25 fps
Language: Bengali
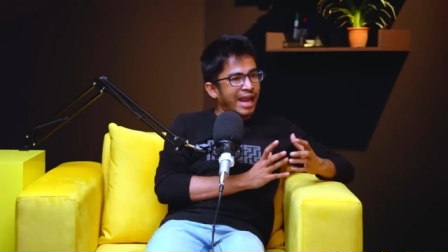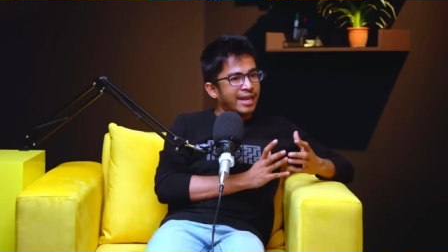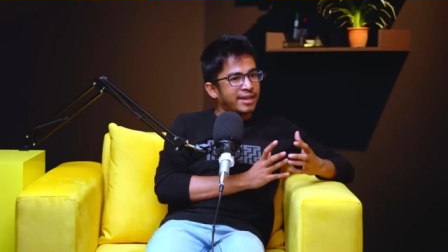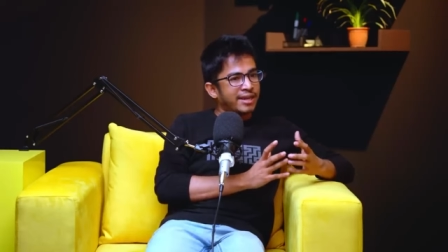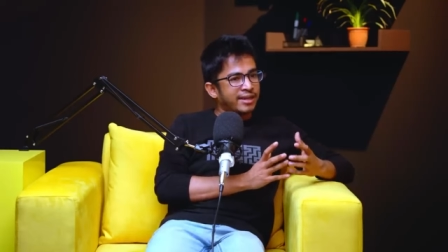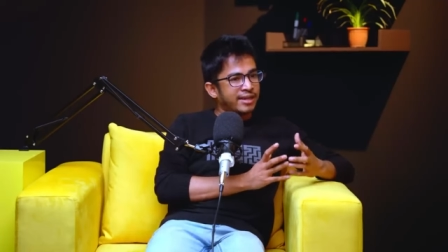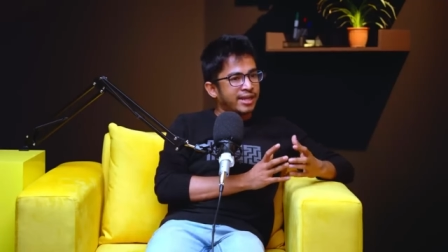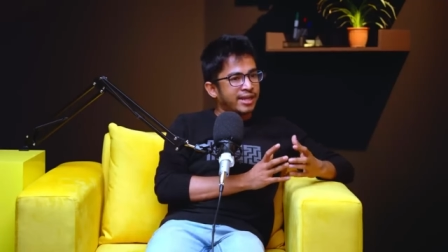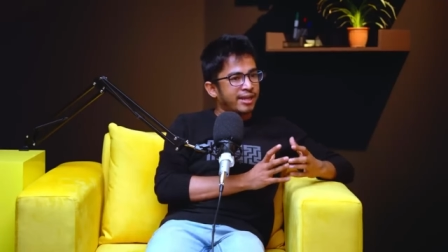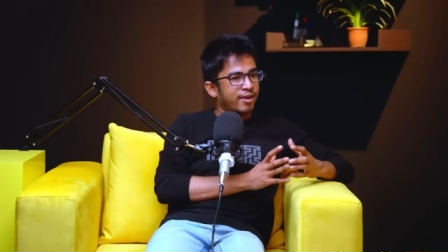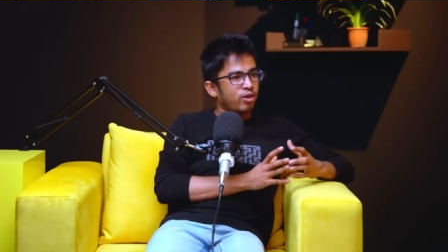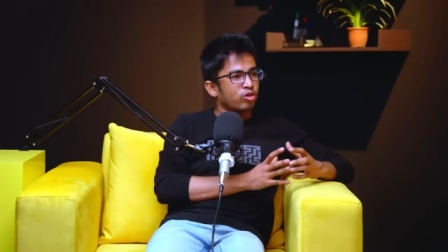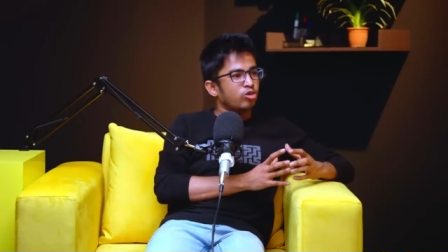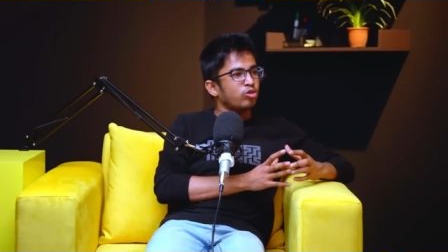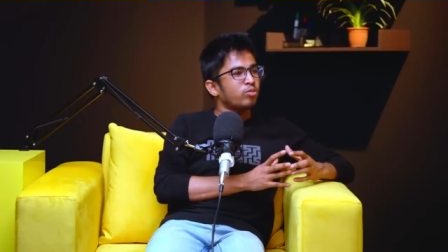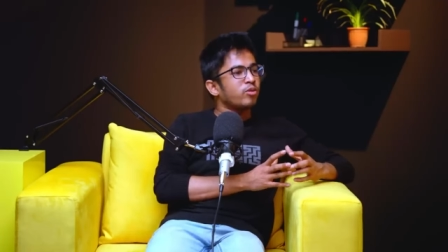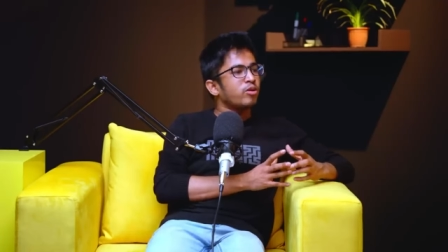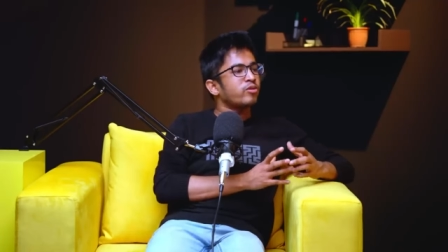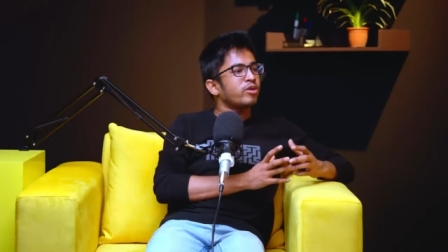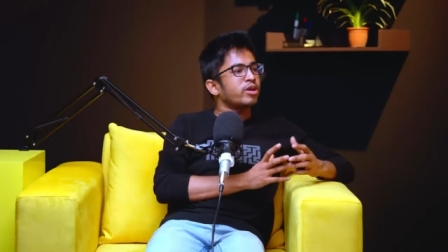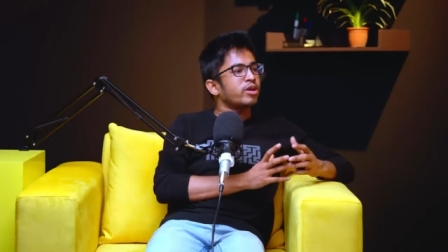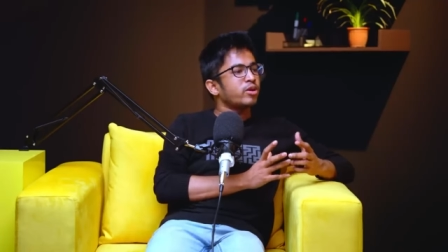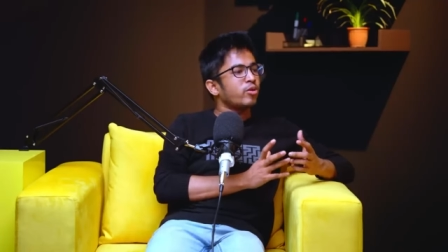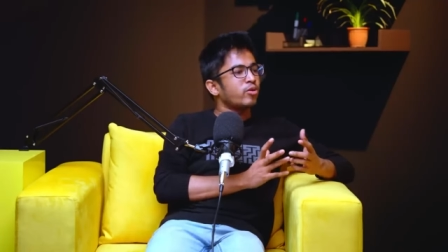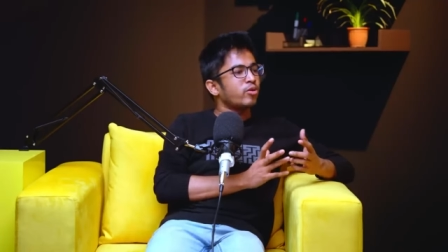এডটেক অথবা
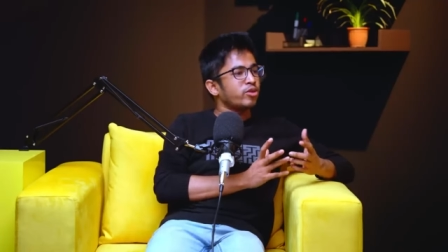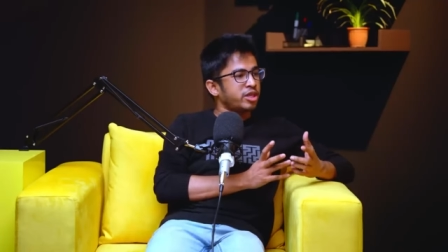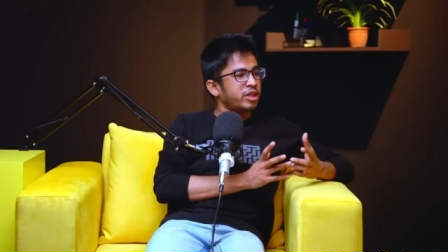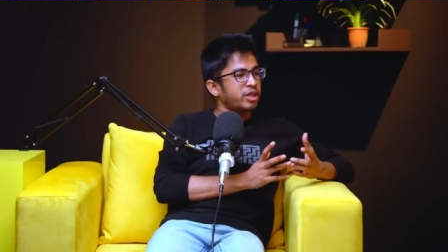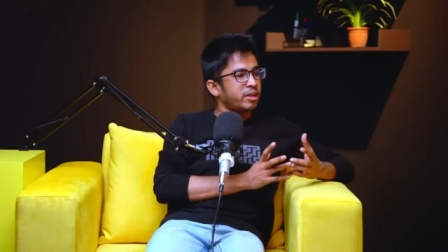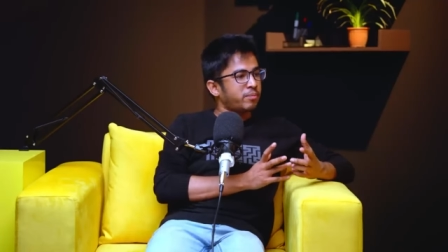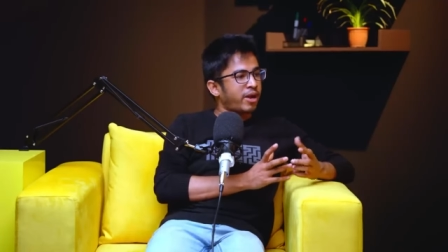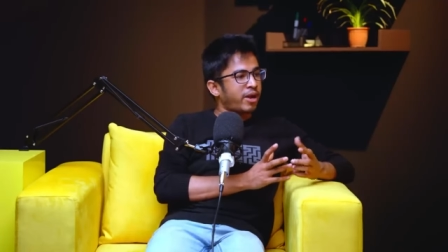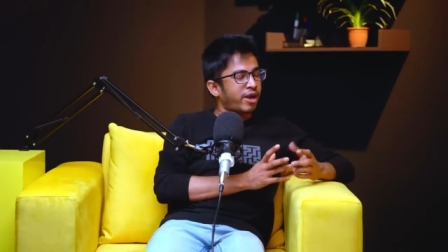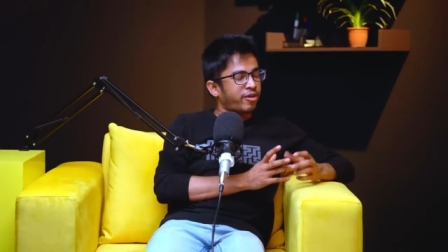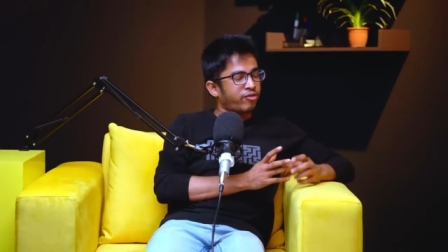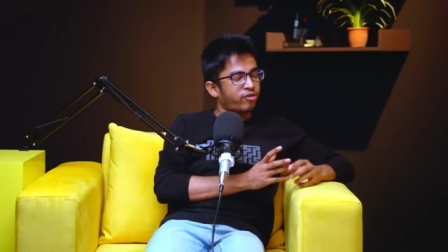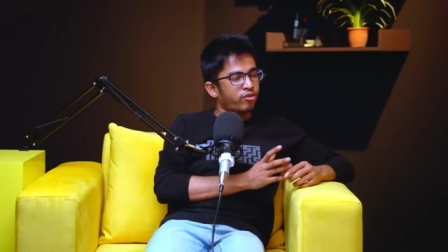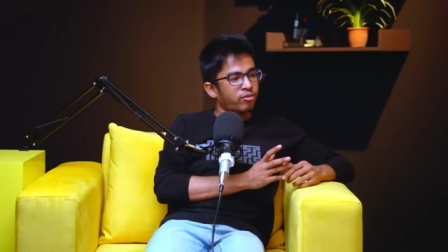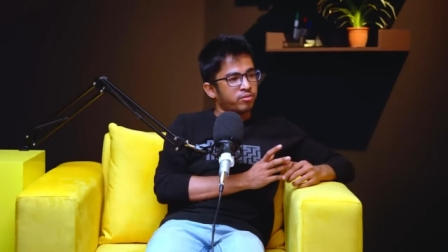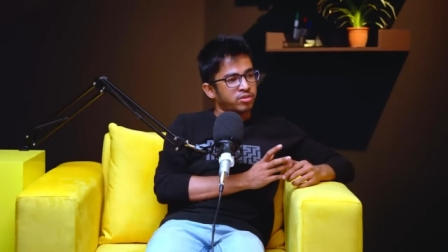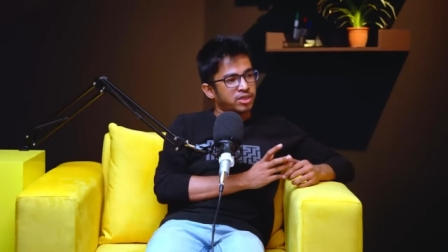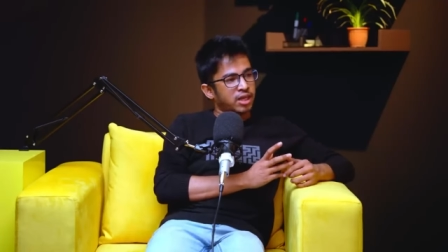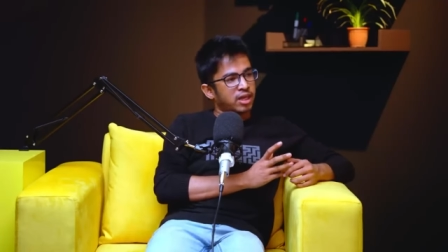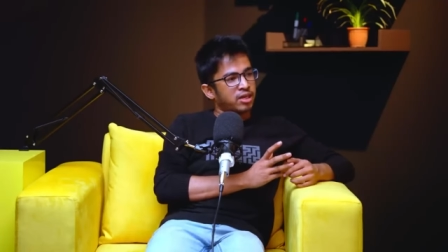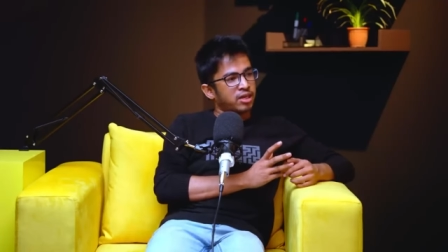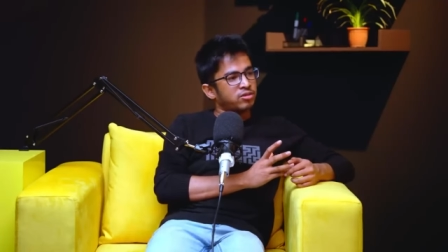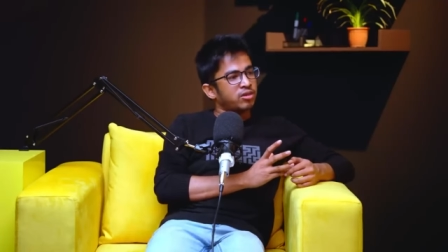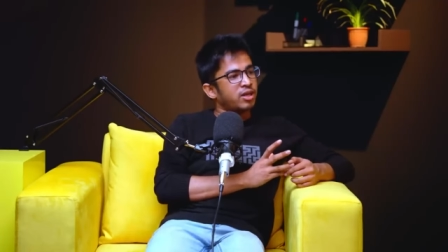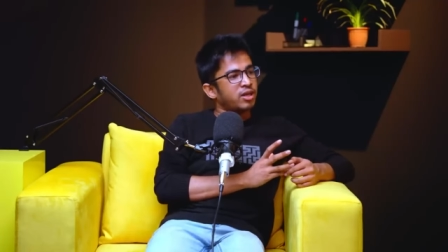কোনো একটা ওটিটি প্ল্যাটফর্ম
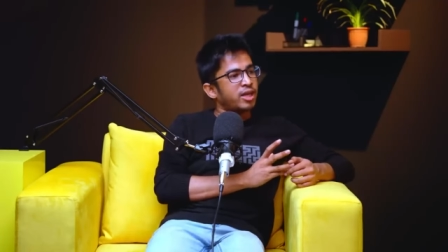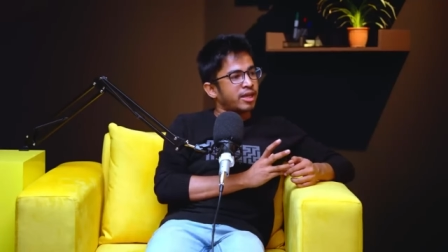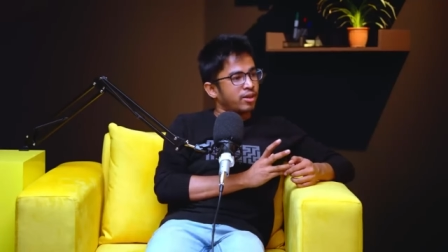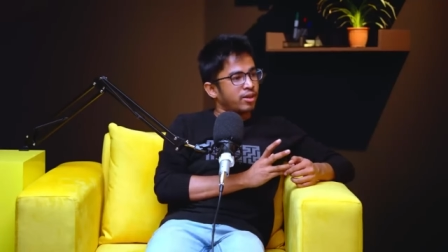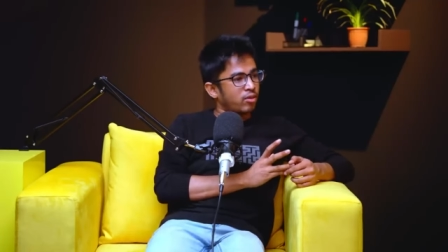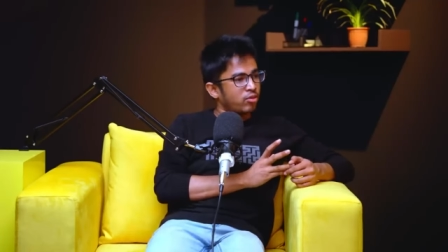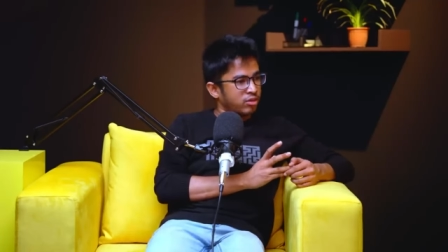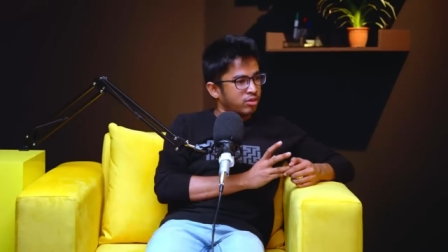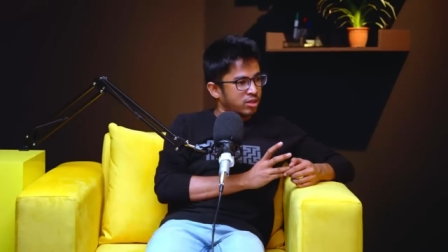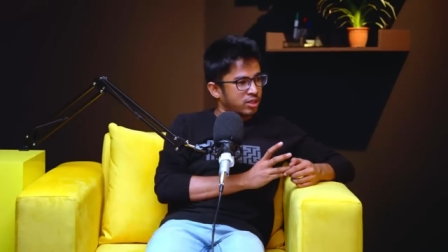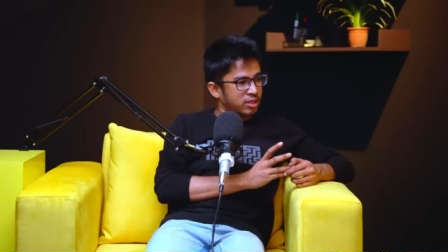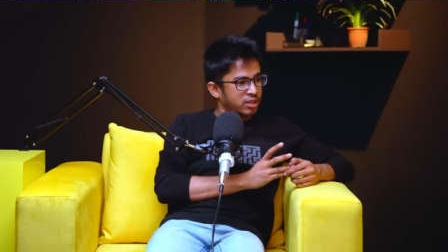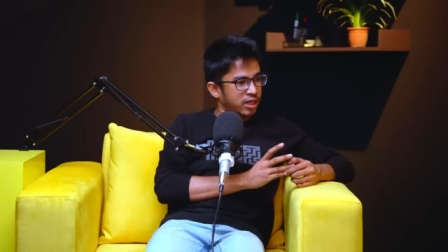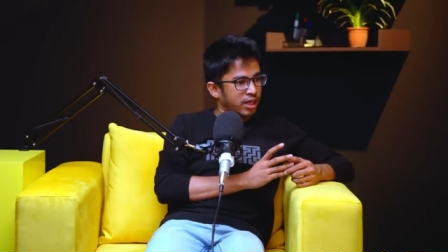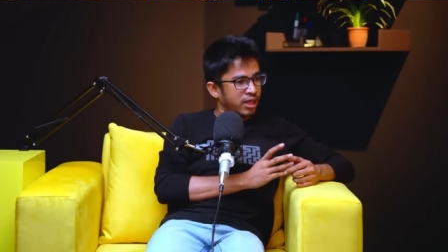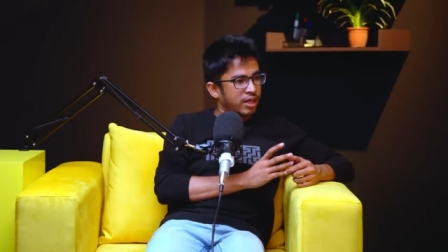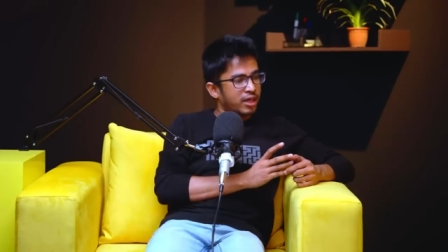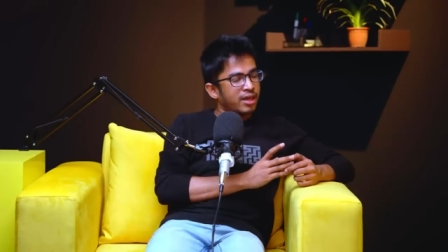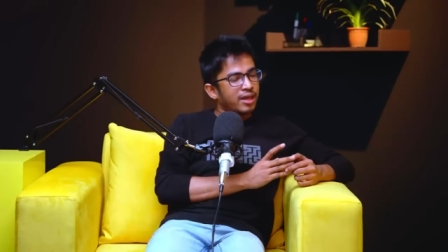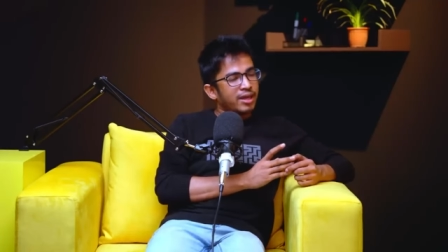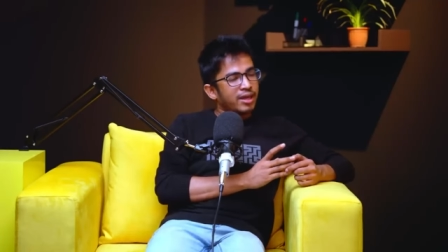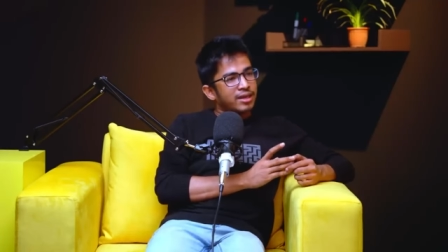যারা আসলে এটা করতে চায়